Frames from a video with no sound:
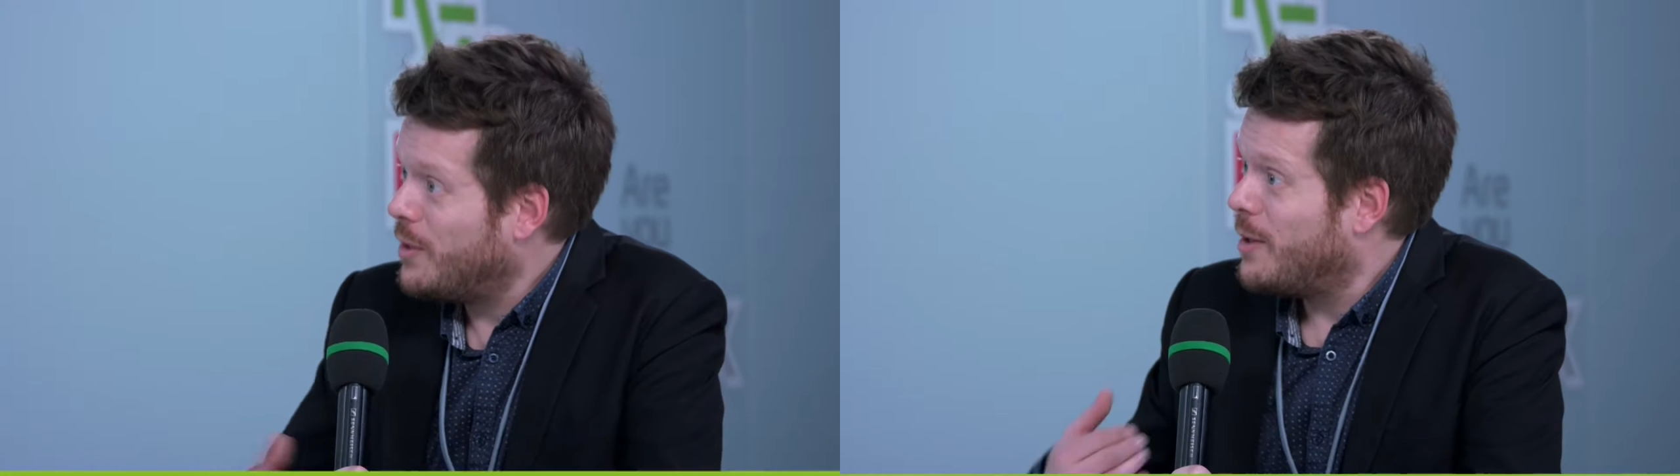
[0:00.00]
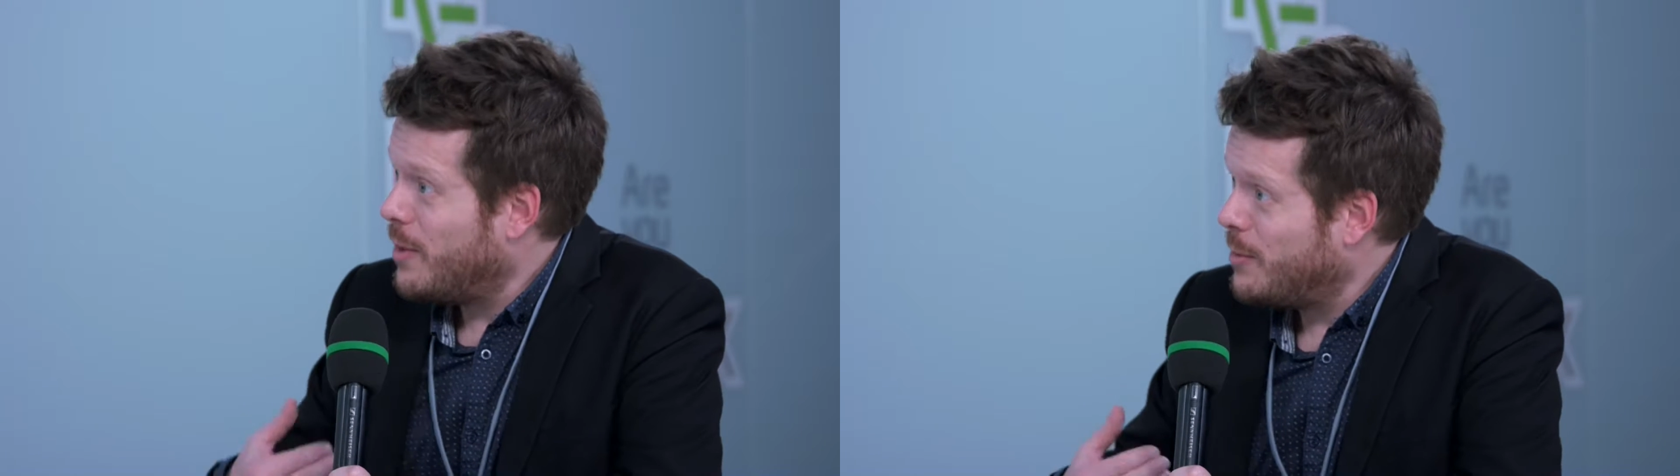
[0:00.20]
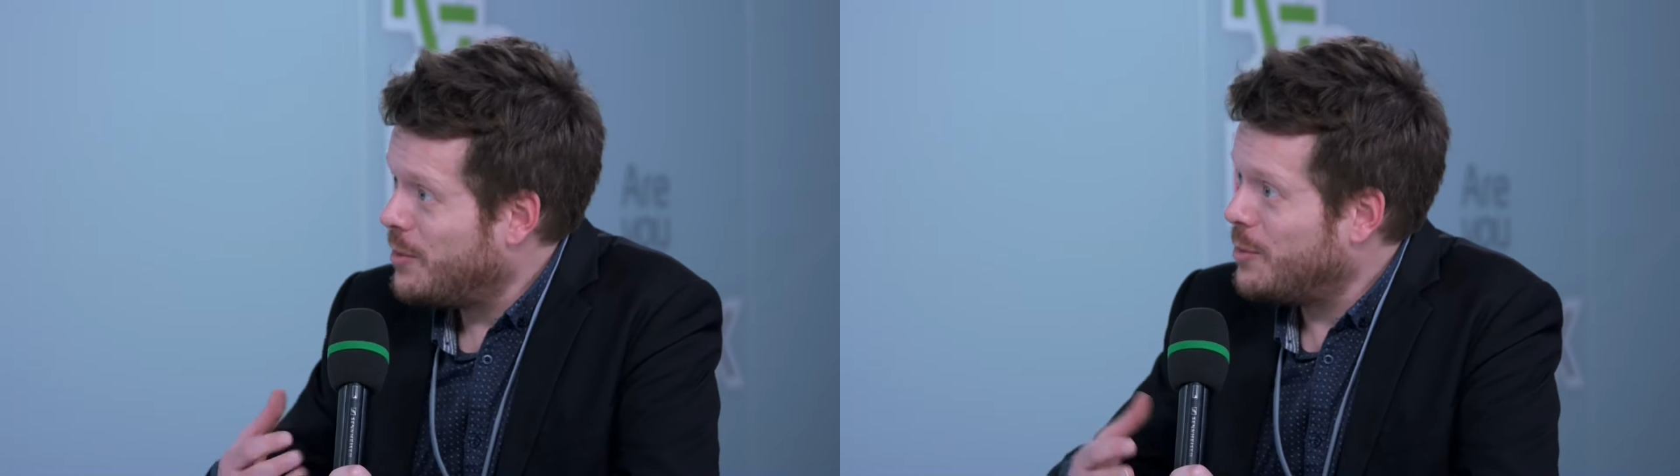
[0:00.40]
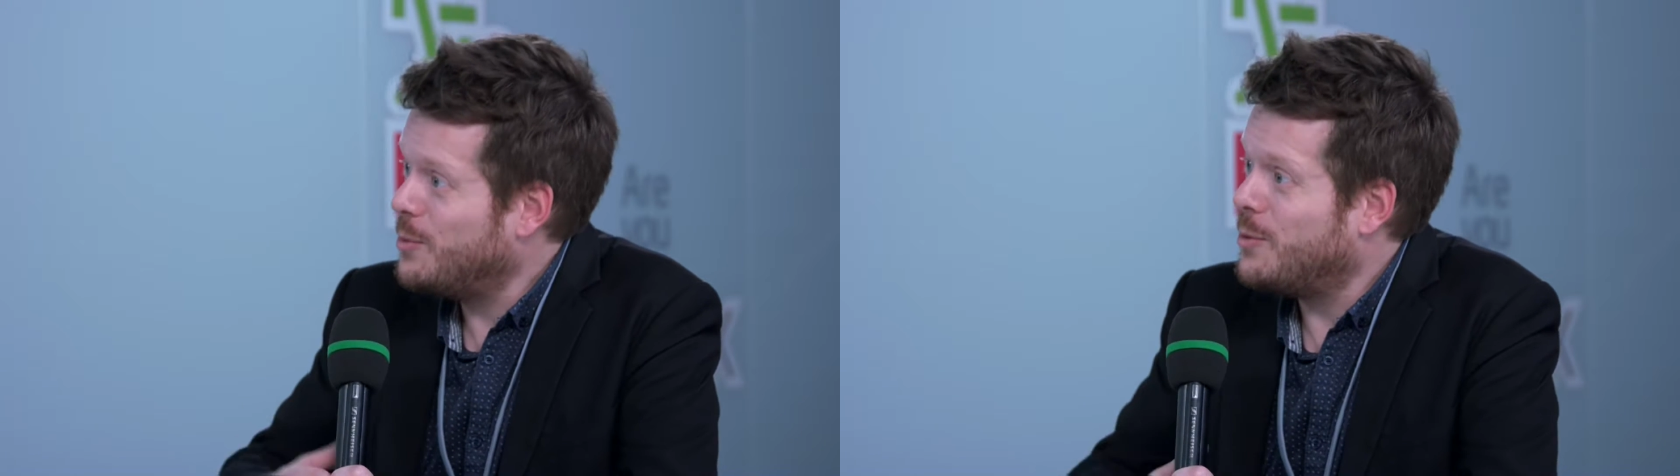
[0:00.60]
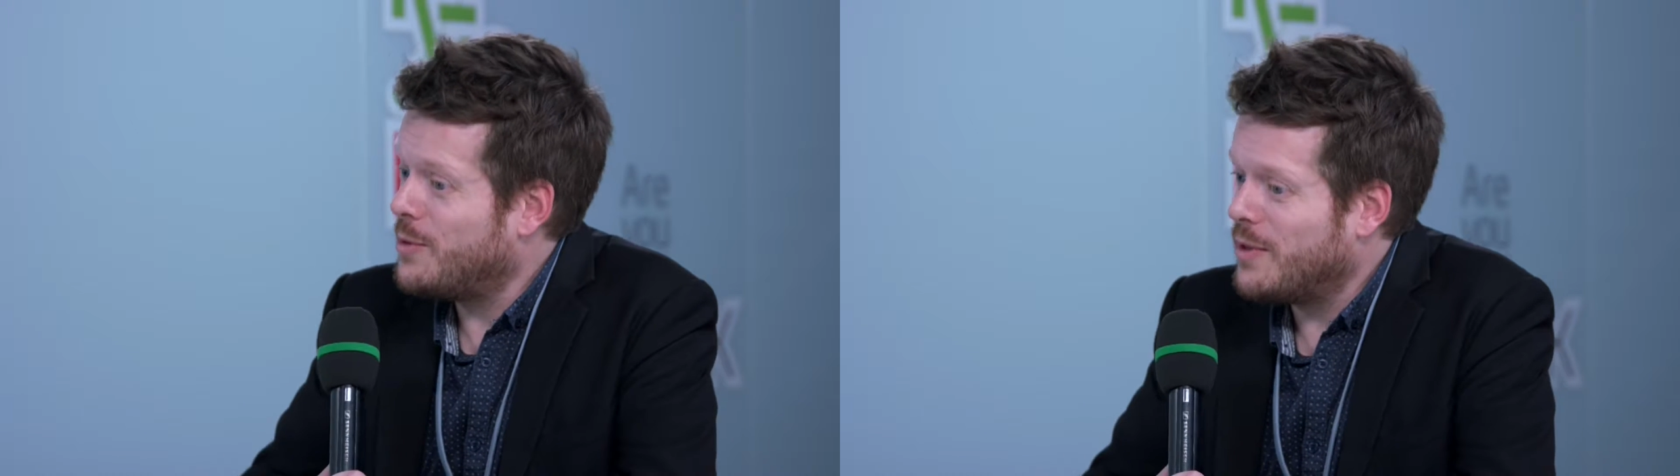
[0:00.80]
et ma
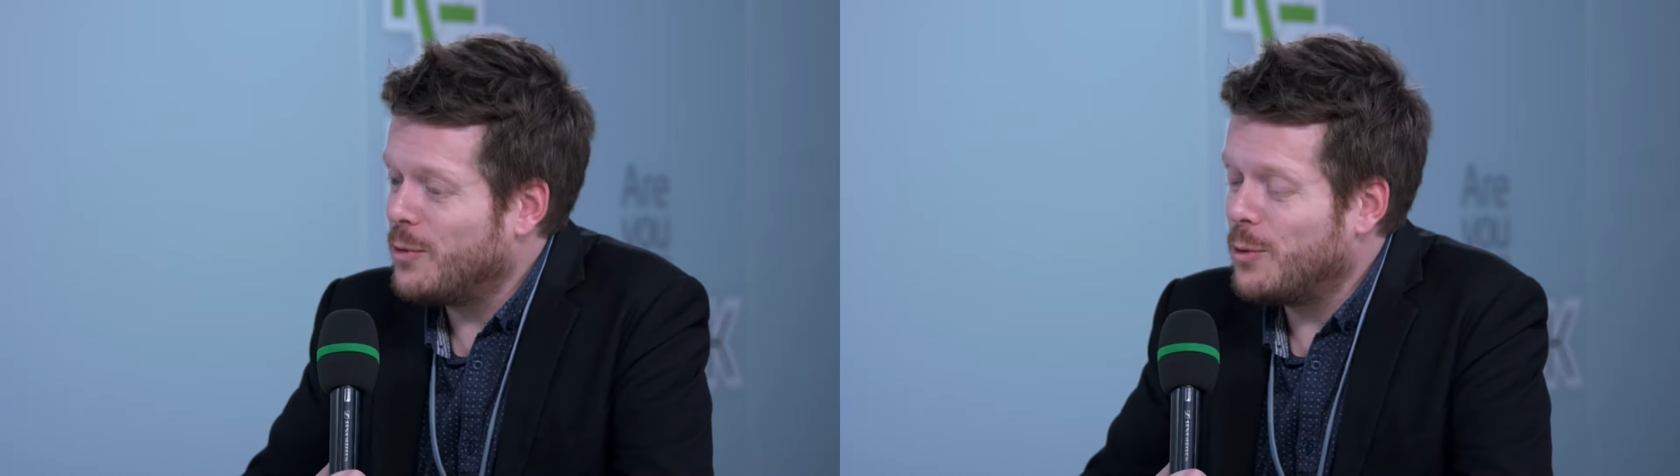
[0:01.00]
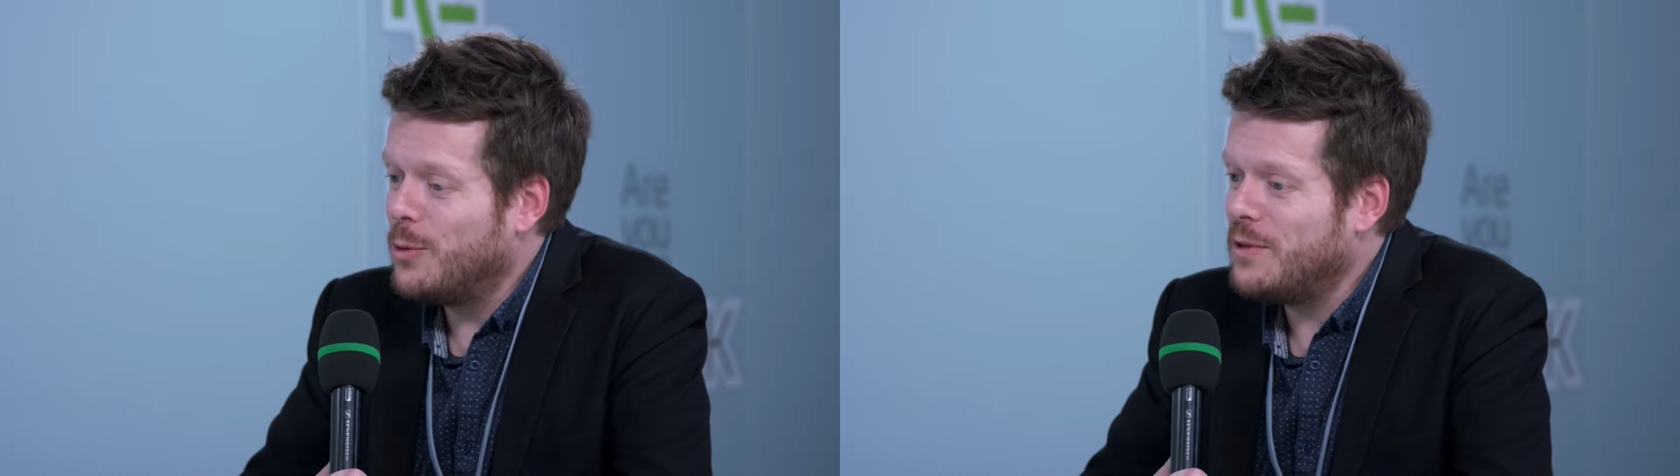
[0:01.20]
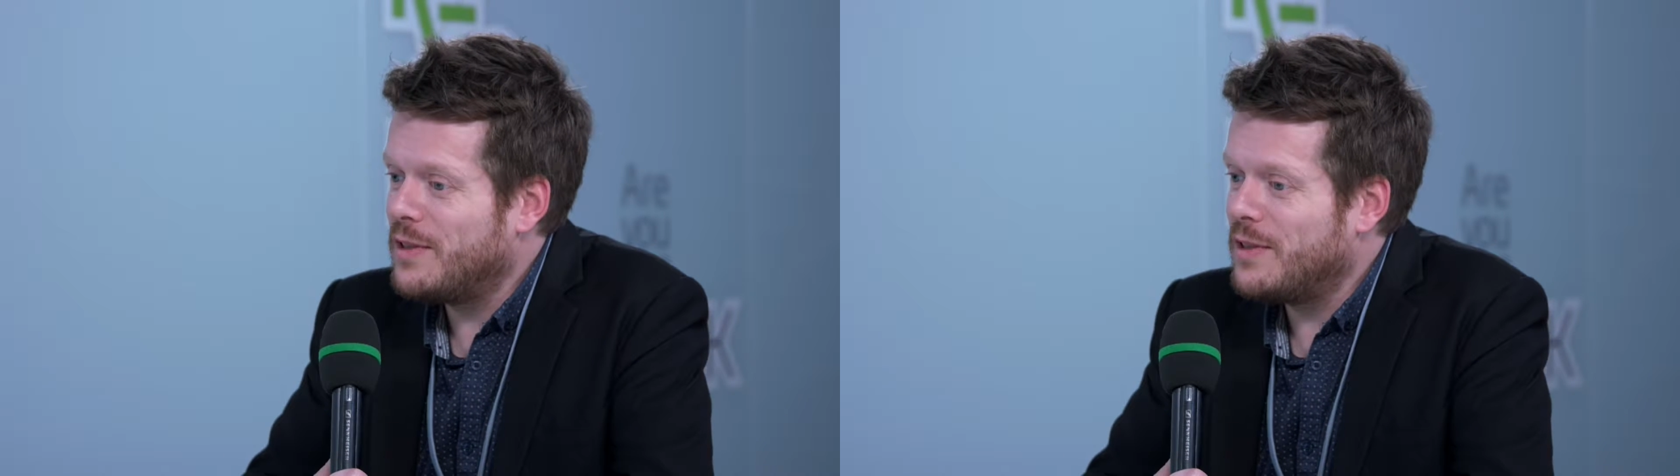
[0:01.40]
mission au sein de Loco,